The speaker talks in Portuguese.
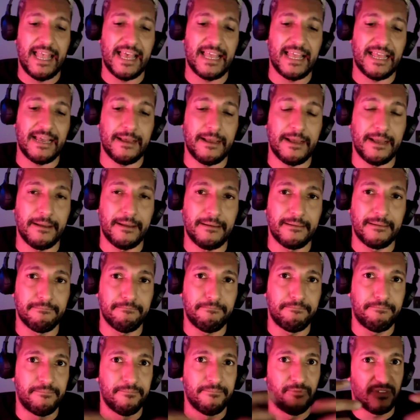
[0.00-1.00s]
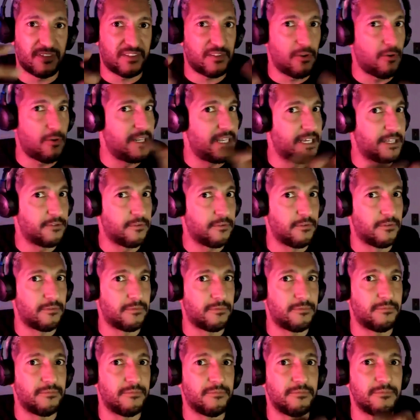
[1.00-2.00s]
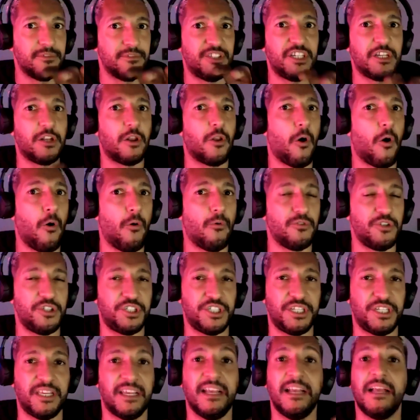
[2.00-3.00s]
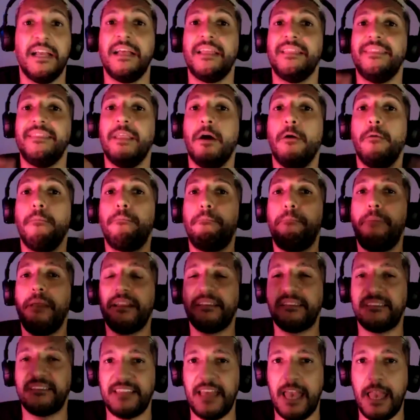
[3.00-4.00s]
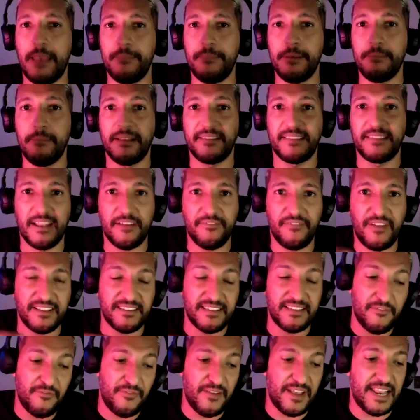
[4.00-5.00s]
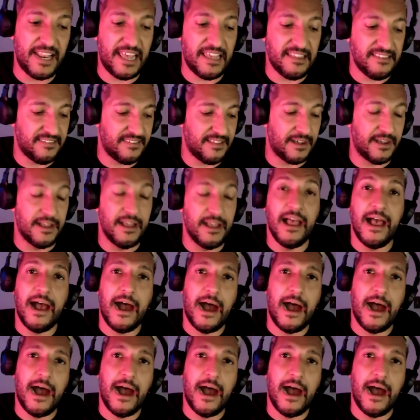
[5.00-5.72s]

ela você olhando de longe não percebe, mas ela faz referência